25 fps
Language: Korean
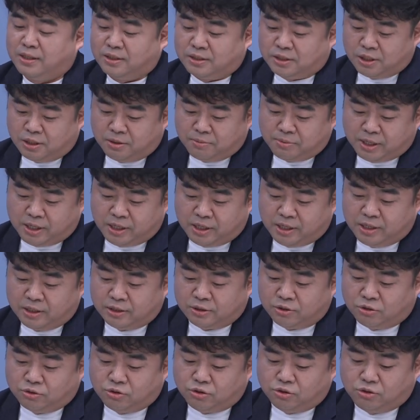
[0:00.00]
제발
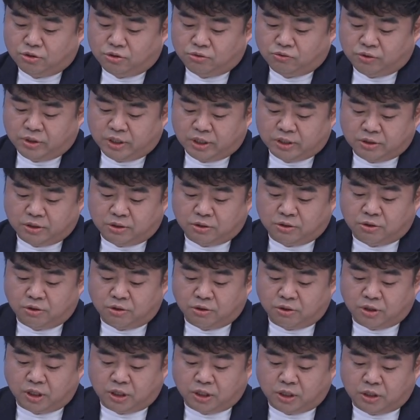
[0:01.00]
선수들 위해서
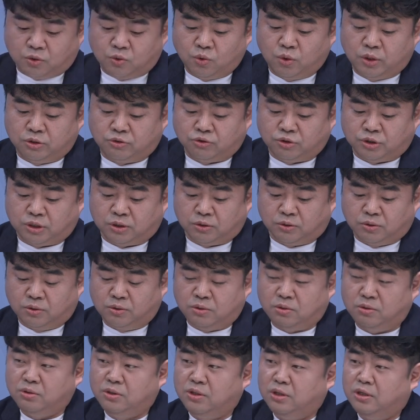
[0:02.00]
그렇게 기도해
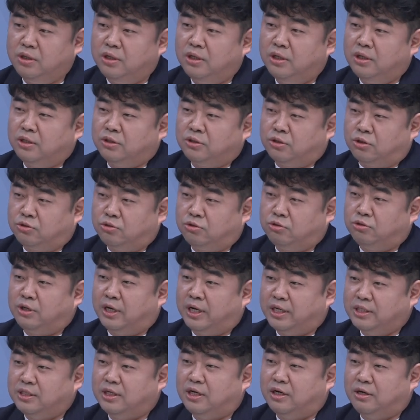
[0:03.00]
주시고 선수들
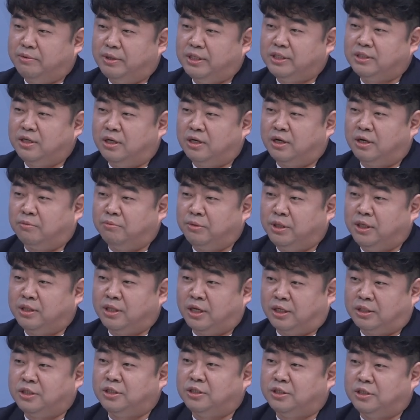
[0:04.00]
한 사람 한 사람이
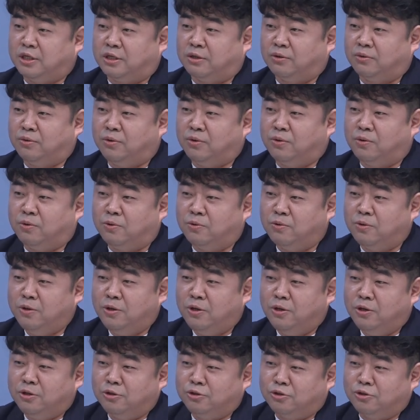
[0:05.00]
다치지 않고 음.